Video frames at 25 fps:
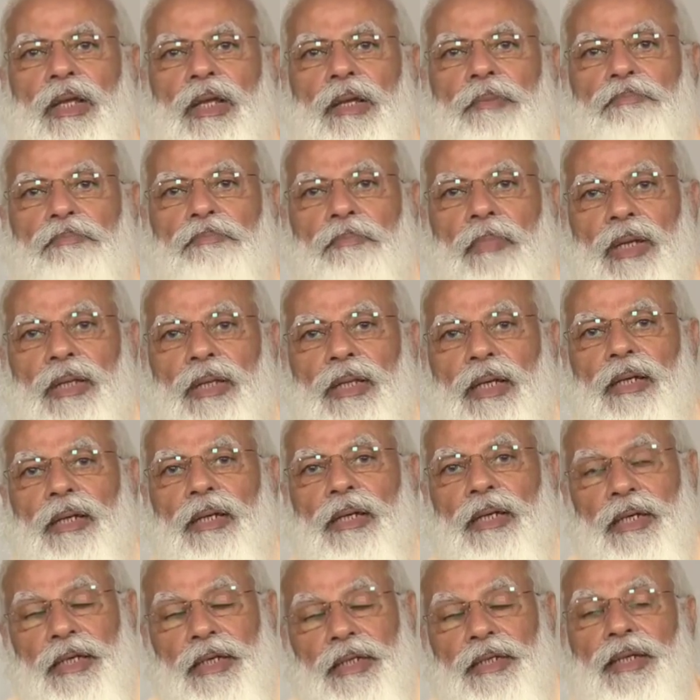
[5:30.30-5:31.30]
की मदद
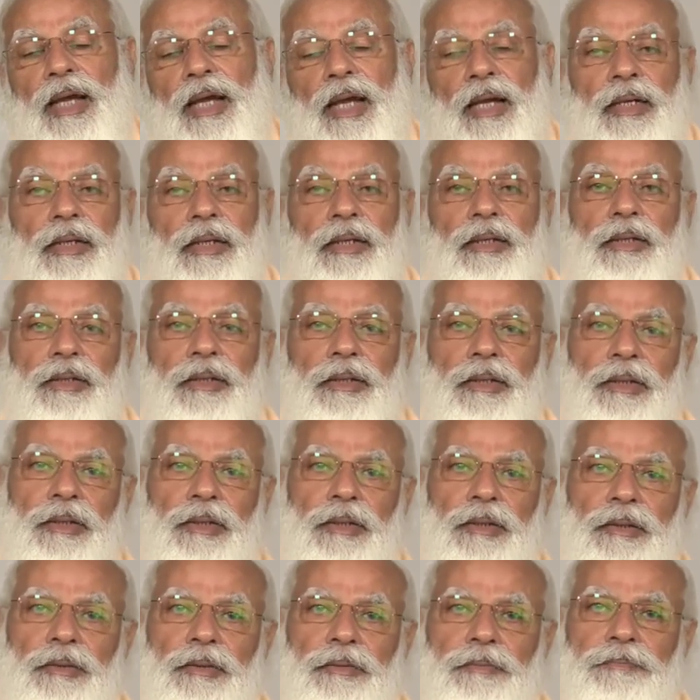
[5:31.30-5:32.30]
ली जा रही
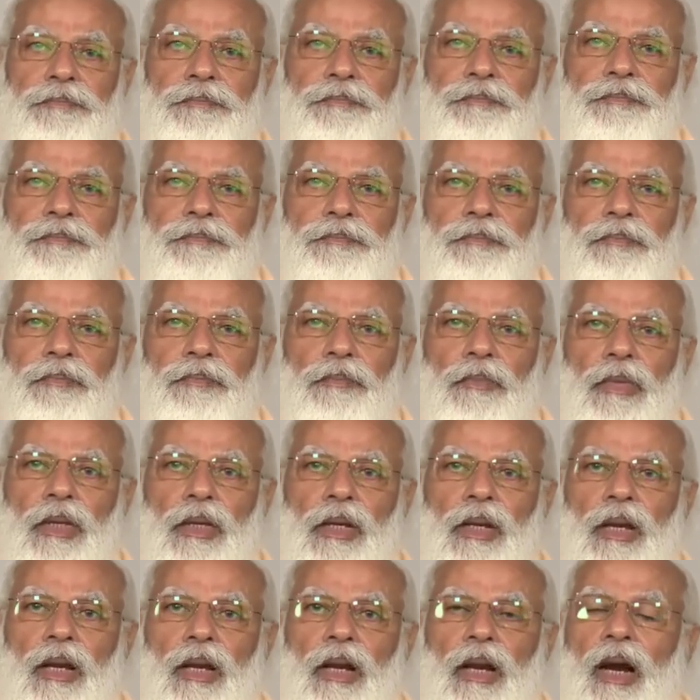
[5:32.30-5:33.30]
है
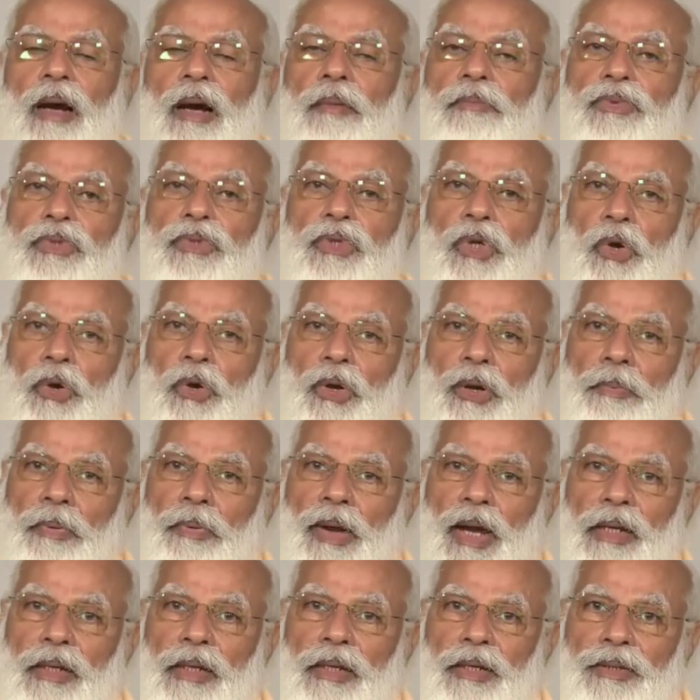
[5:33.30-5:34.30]
हम
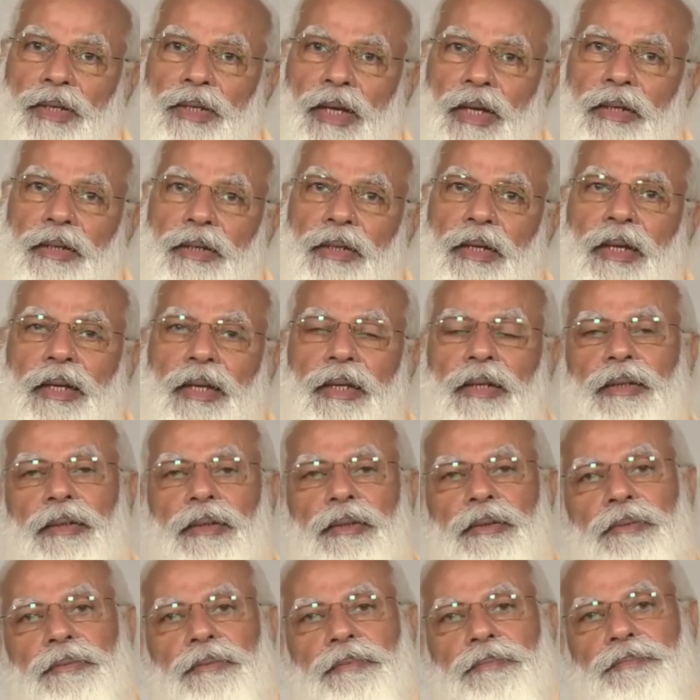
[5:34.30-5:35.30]
सौभाग्यशाली हैं
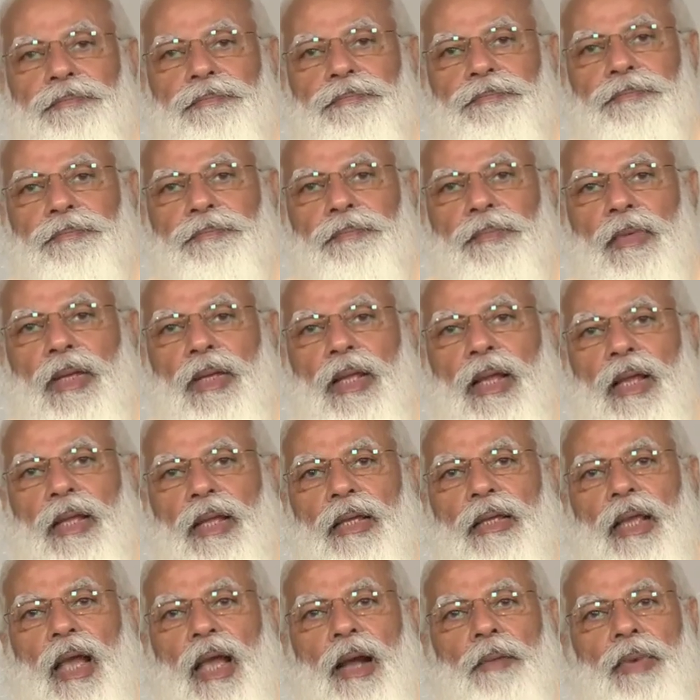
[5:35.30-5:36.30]

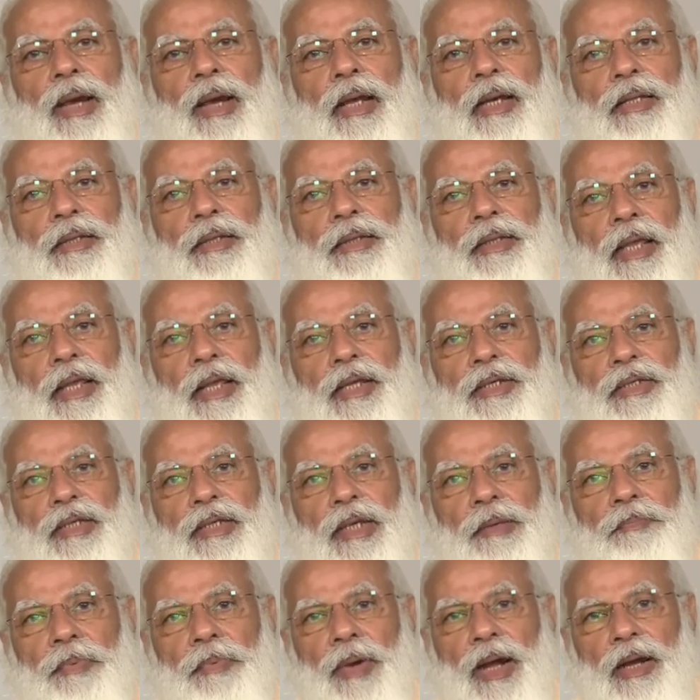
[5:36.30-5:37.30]
कि हमारे देश
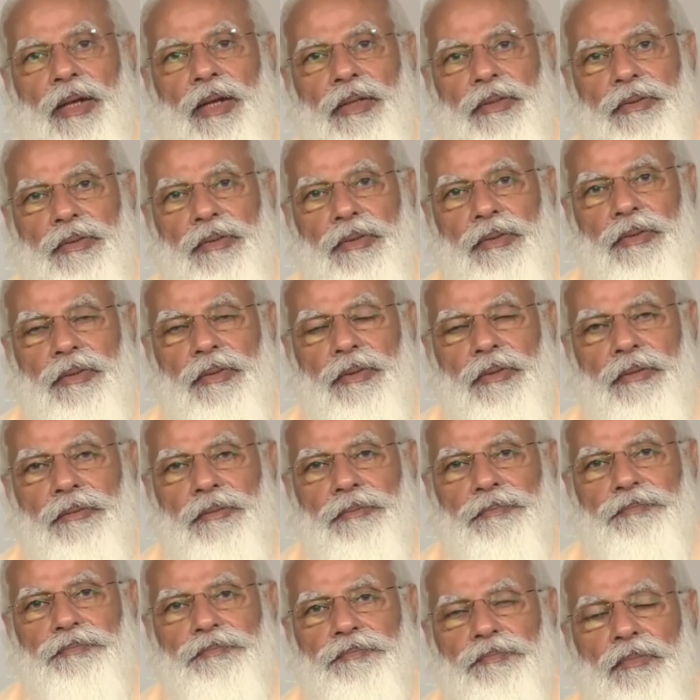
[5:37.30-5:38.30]
के पास
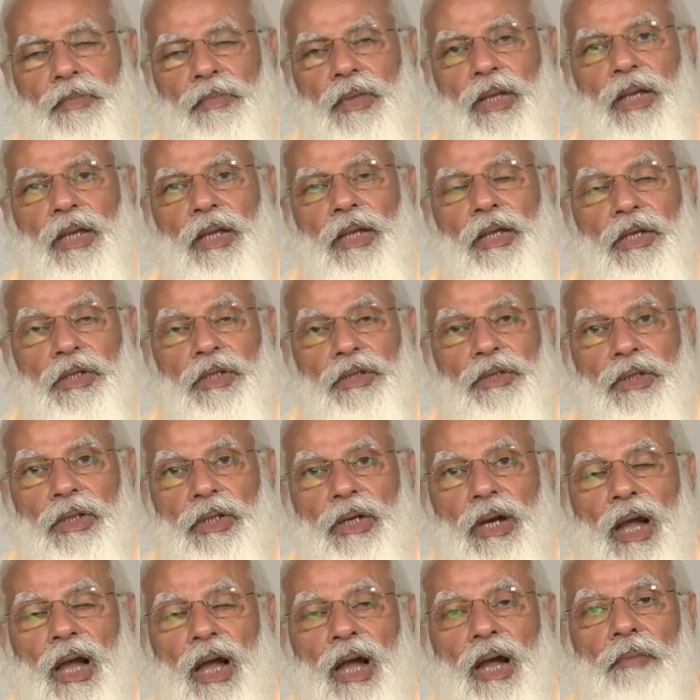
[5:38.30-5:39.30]

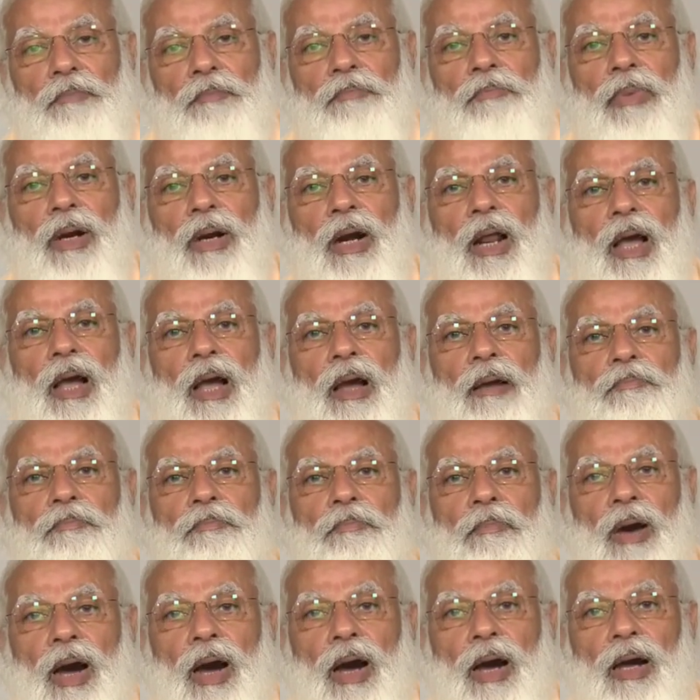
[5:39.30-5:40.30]
इतना बड़ा
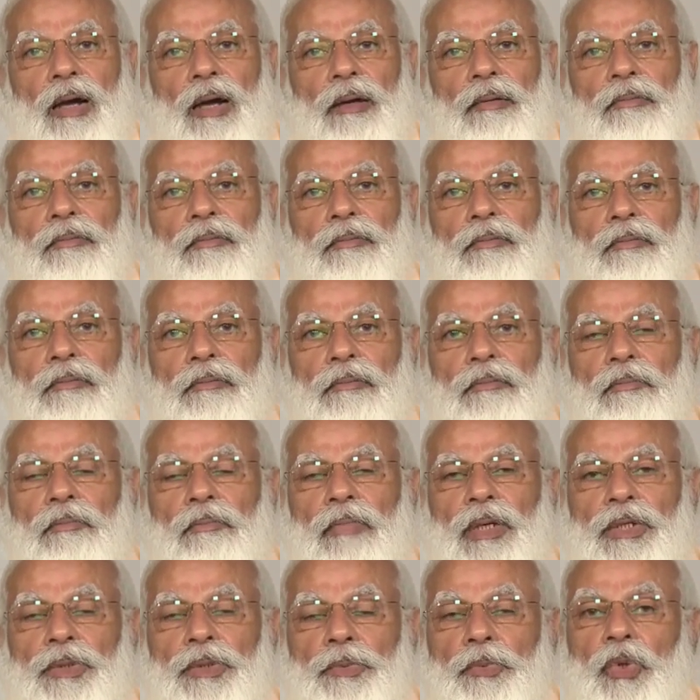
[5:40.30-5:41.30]

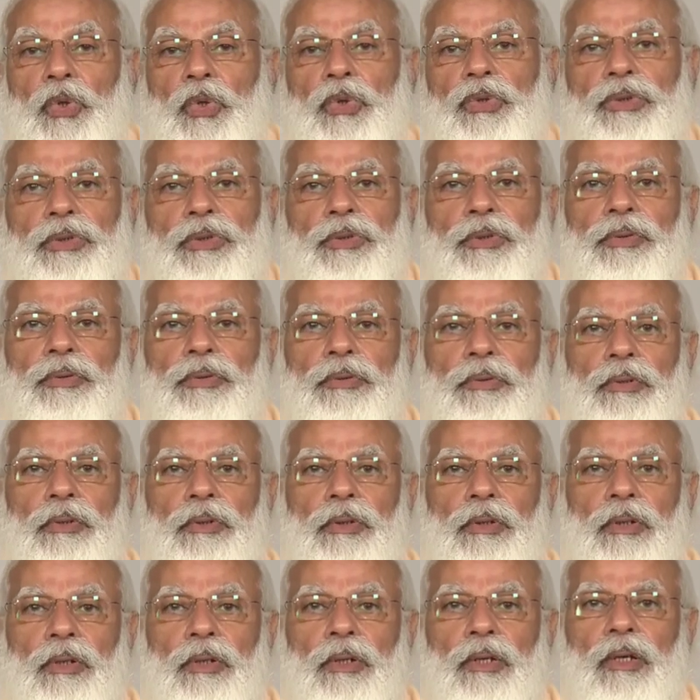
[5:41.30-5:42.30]
मजबूत
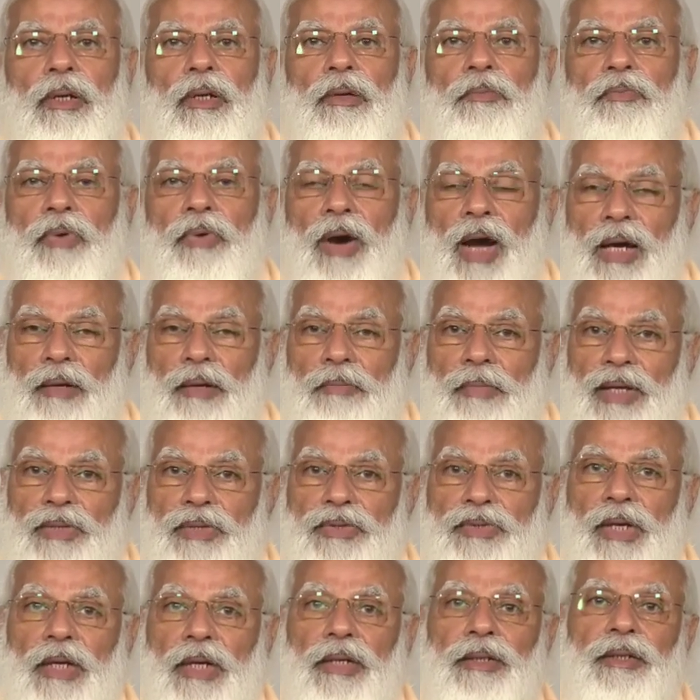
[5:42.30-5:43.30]
फार्मा
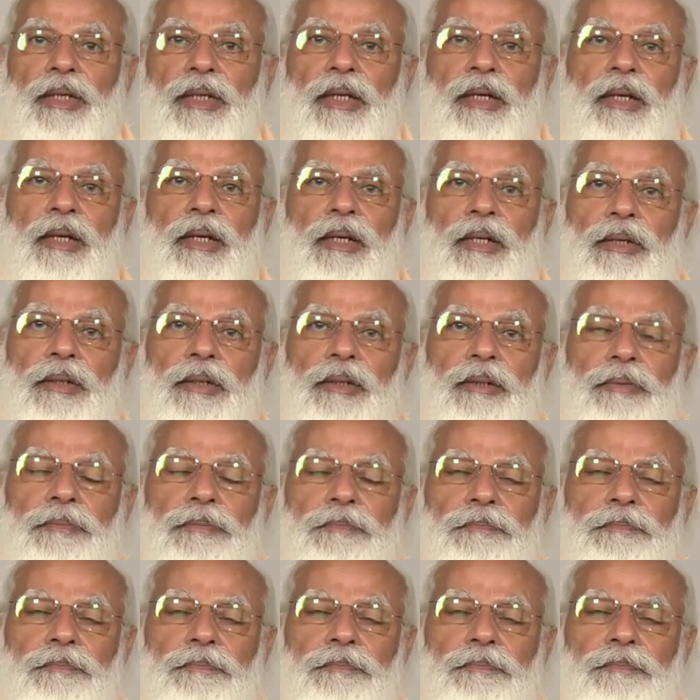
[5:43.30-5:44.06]
सेक्टर है